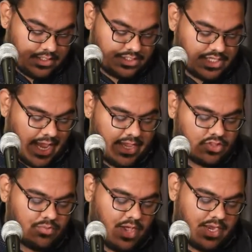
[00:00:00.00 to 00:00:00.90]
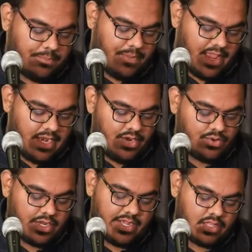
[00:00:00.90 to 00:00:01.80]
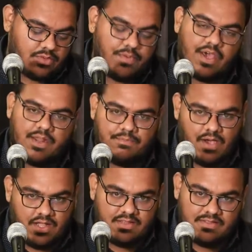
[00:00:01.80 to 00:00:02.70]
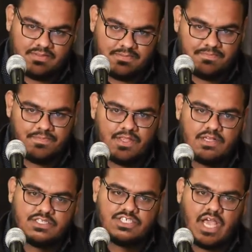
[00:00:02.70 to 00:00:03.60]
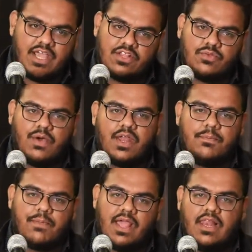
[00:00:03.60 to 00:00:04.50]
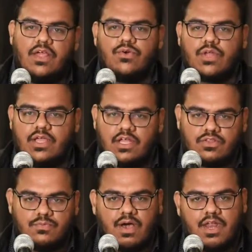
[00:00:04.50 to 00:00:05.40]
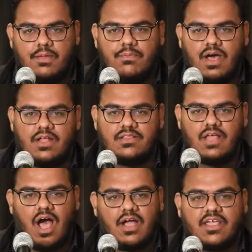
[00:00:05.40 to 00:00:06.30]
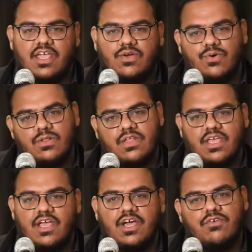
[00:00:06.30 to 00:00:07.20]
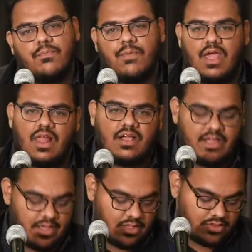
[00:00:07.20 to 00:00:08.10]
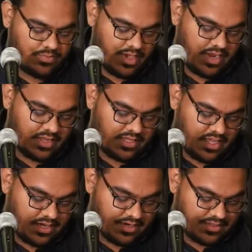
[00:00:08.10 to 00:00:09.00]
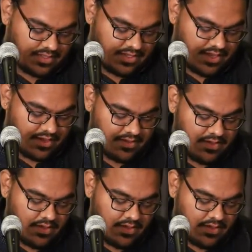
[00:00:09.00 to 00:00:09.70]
चाहे तुम्हारे पहले उठे या तुम्हारे बाद चाहे तुम्हारे पहले उठे या तुम्हारे बाद आंखें खोलते ही अगर वो पहला ख्याल तुम्हारा किया करती है